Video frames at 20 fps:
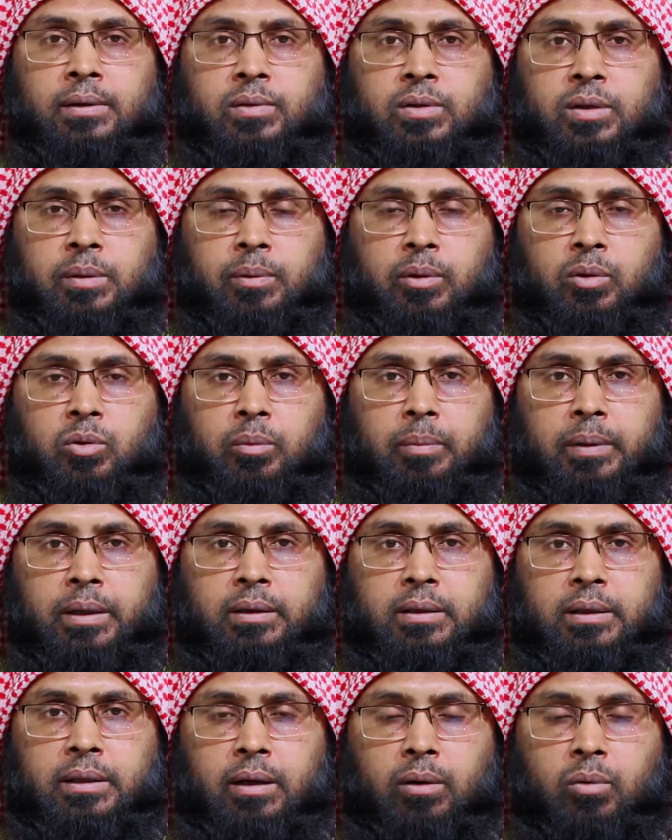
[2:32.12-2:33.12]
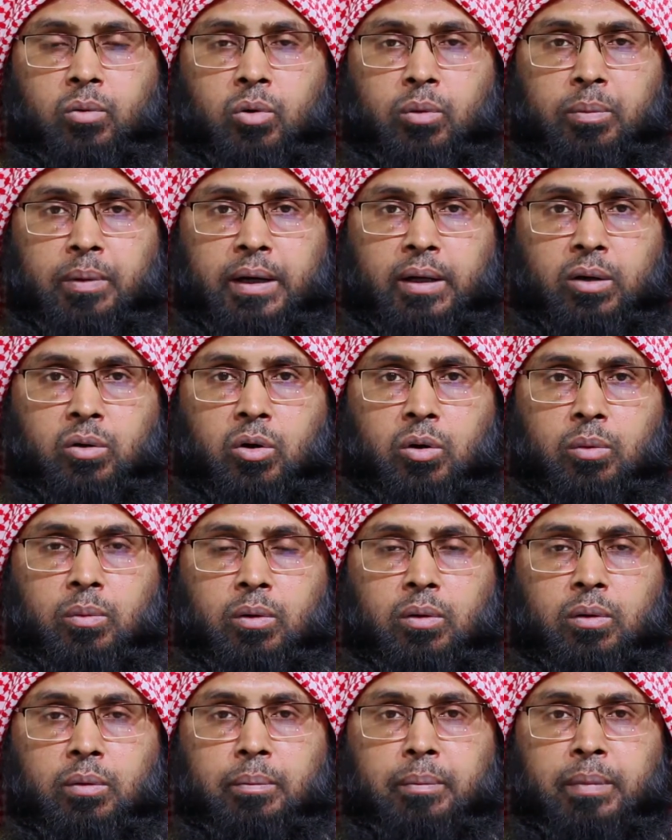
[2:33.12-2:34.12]
জীবিত ব্যক্তিরা কোরবানি করব
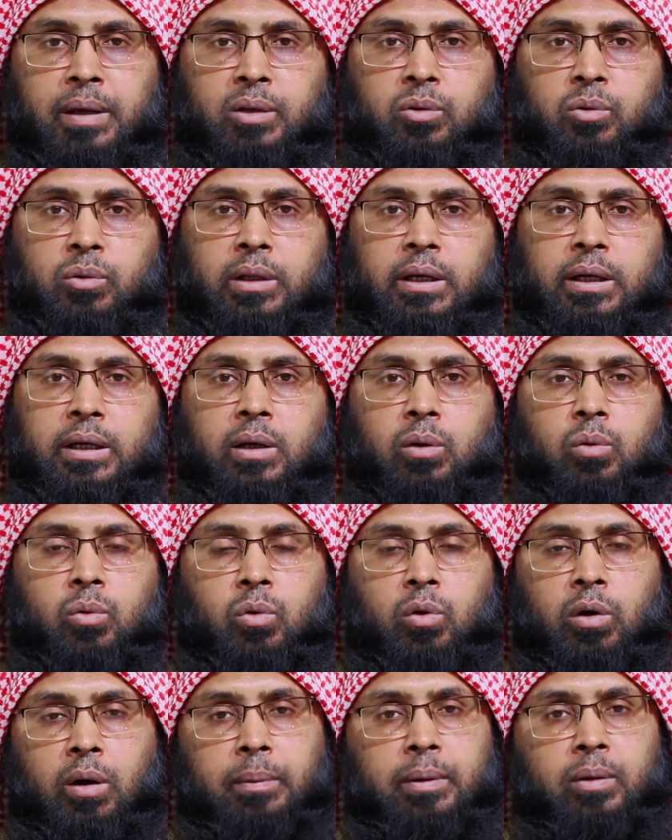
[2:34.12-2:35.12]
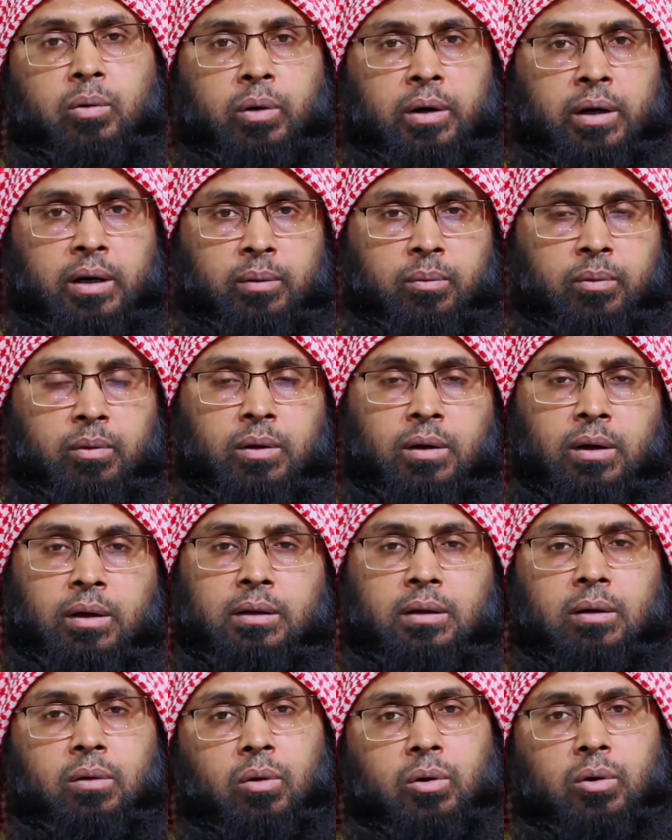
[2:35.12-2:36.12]
মৃতদেরকে অনুগামী করে নেব
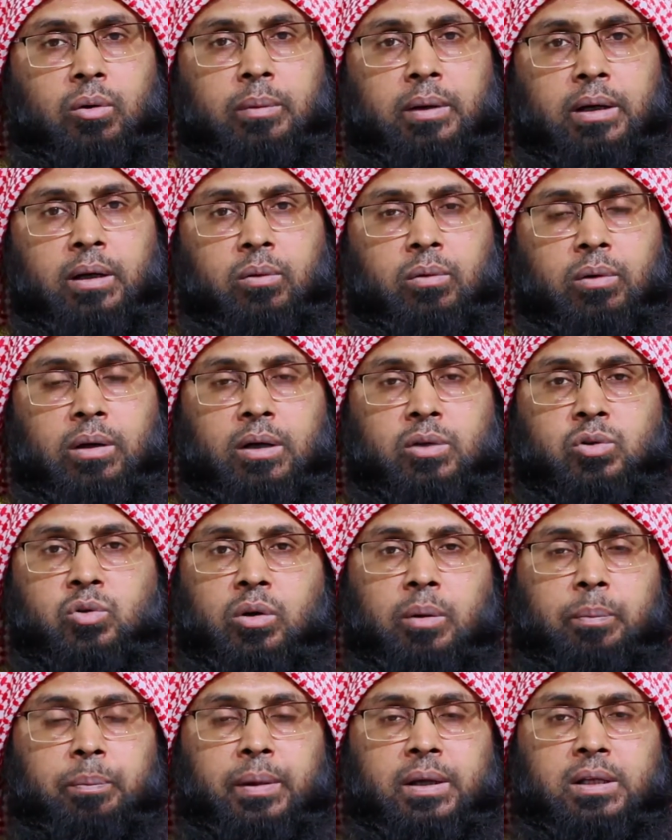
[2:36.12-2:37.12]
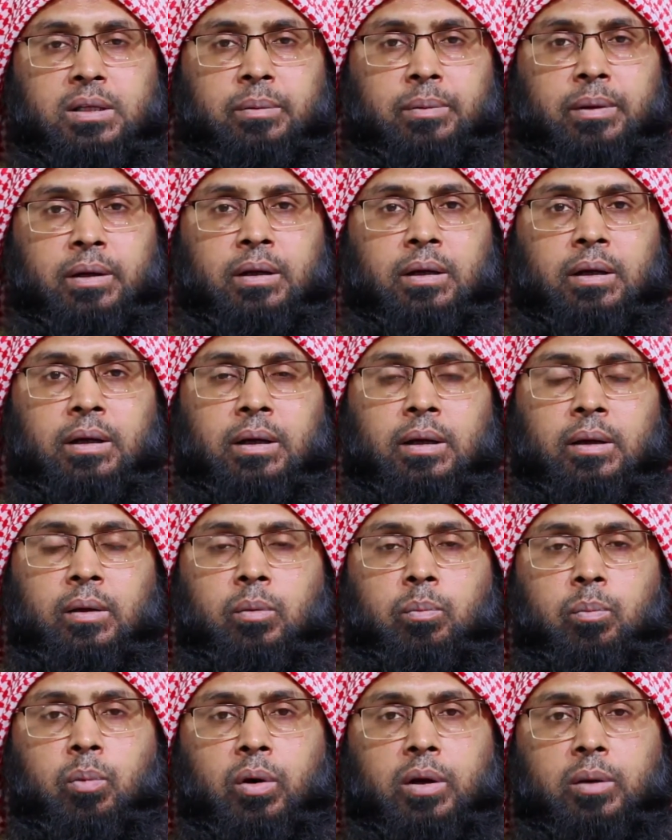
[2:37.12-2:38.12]
তাহলে অটোমেটিক ওনারা সব পেয়ে যাবেন
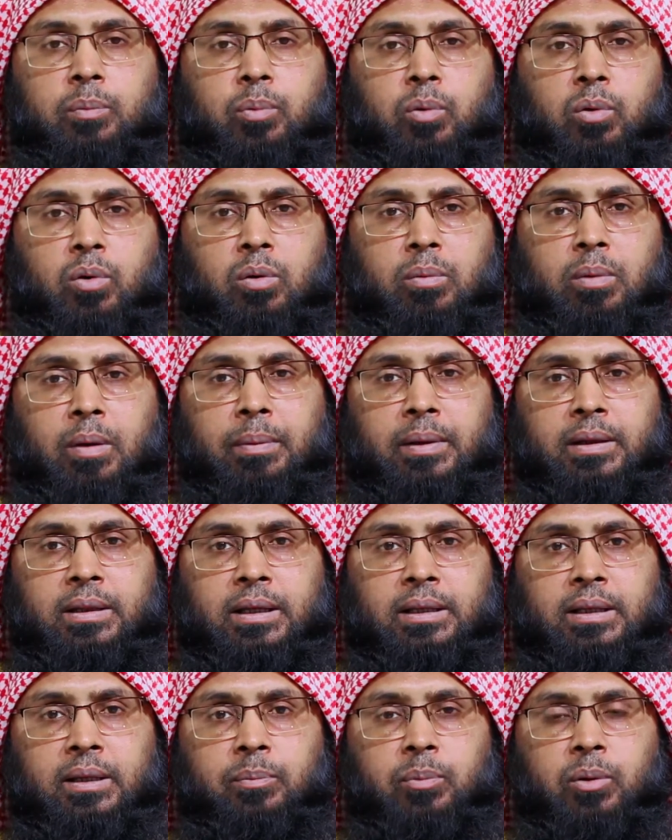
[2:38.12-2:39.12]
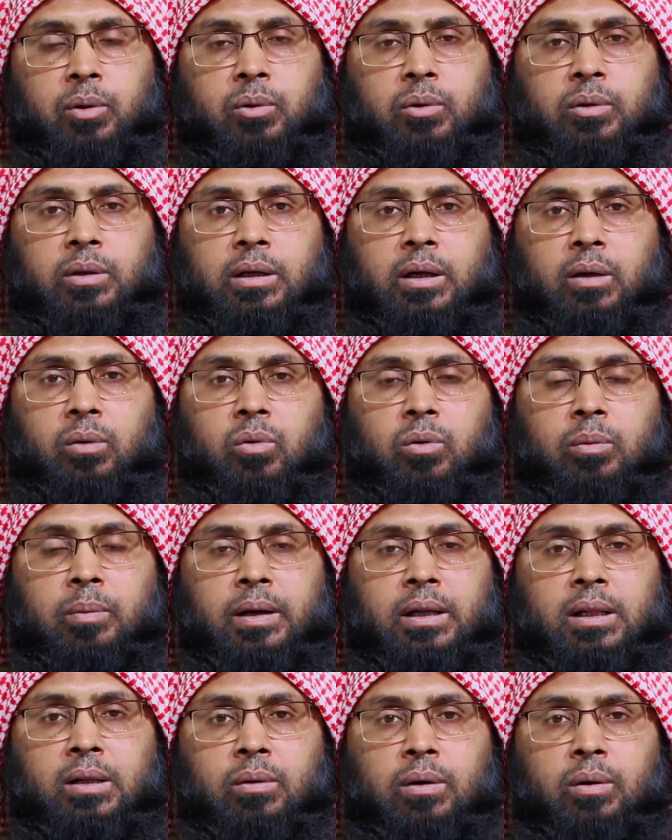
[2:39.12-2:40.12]
পরিপূর্ণভাবে তাদের পক্ষ থেকে
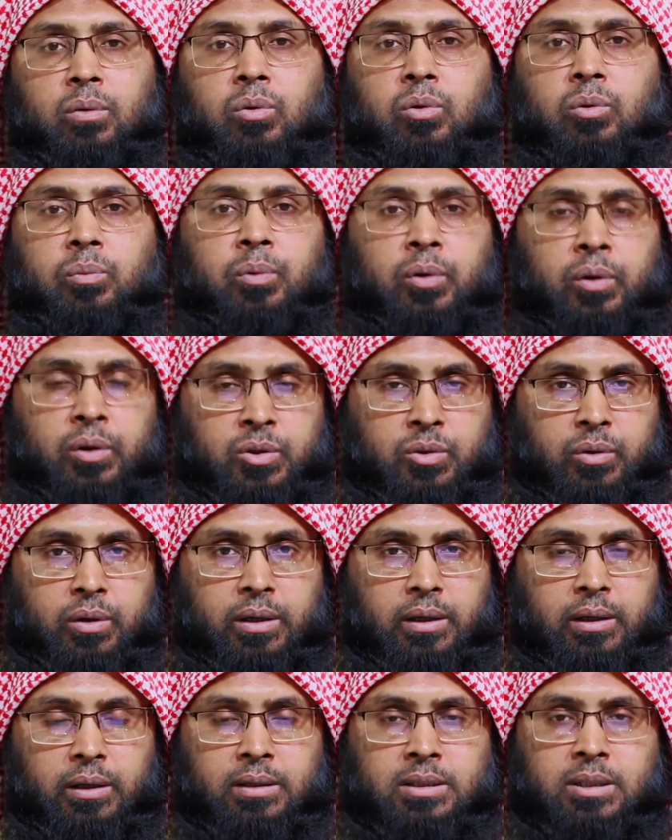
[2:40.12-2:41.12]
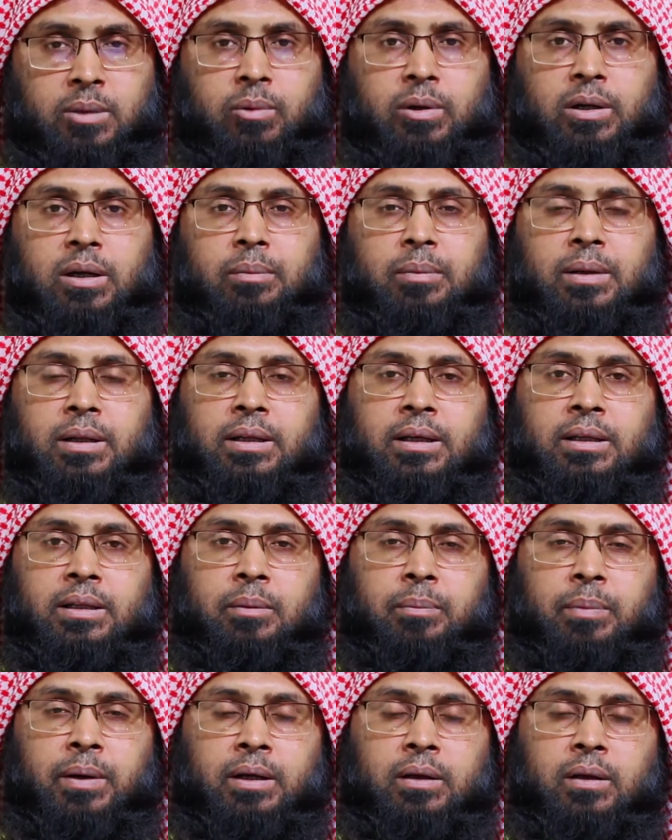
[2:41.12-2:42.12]
কোরবানি দেওয়ার কোনো প্রয়োজন নেই যেমনটা আমরা
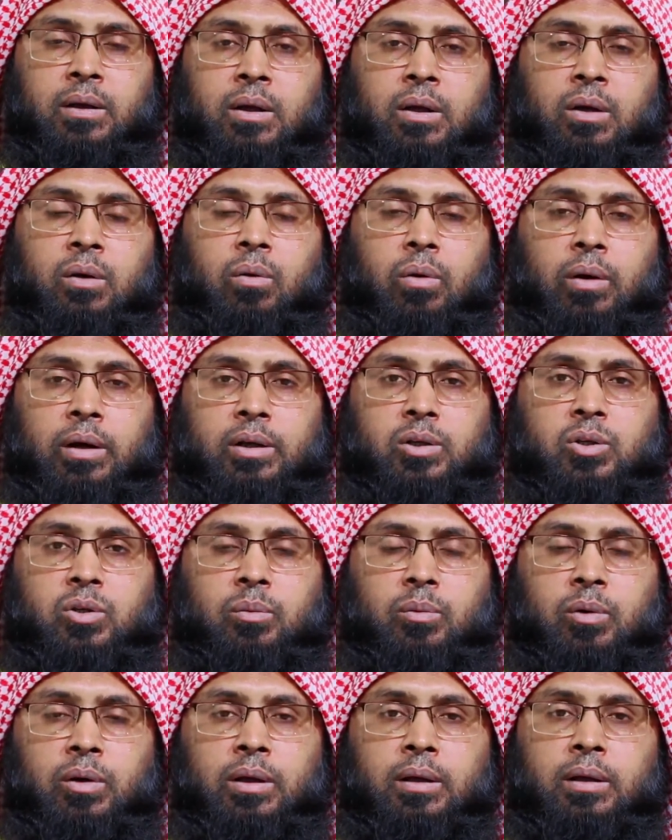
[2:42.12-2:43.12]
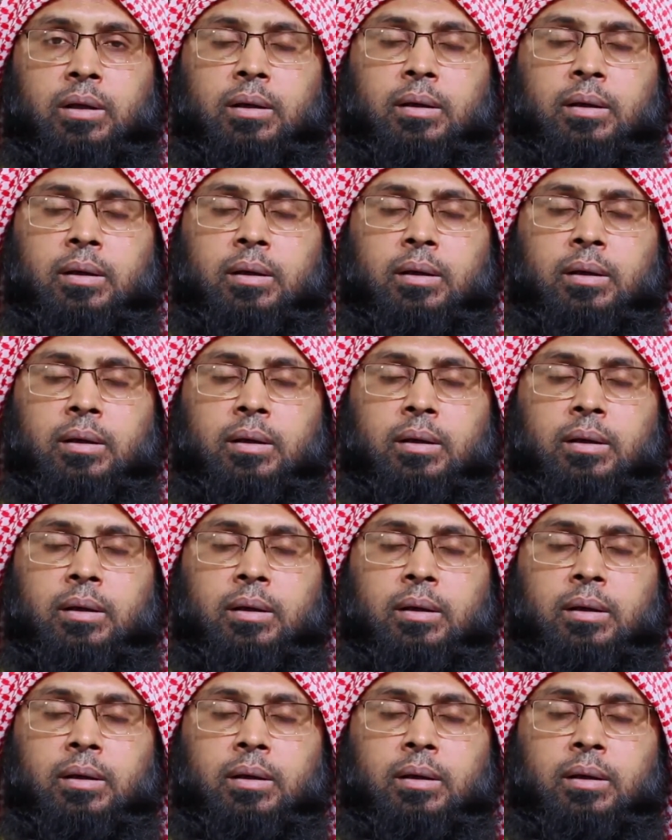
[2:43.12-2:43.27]
দেখতে পাই অনেক সময়